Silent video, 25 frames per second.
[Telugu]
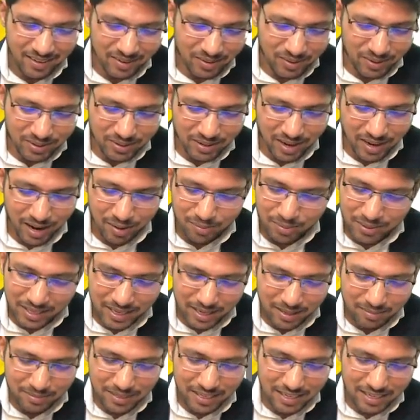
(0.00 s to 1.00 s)
గుర్తు రాకపోతే
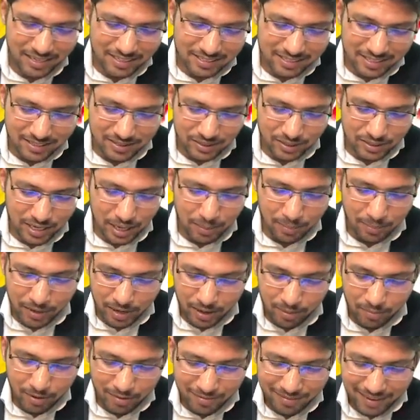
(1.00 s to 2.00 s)
ఏం చేయలేను సార్ సో చాప్టర్
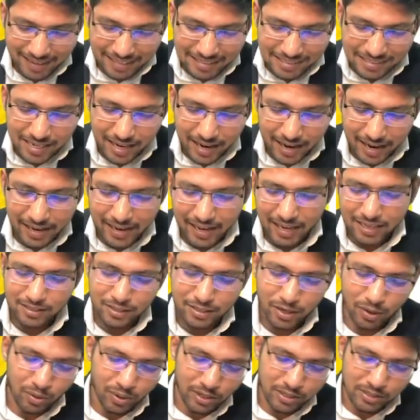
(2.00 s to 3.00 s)
నెంబర్ ఫైవ్ ఇస్ ద రైట్
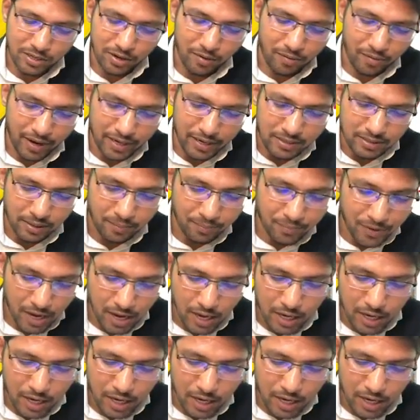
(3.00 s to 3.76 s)
ఆన్సర్ ఓన్లీ సార్ రైట్ సార్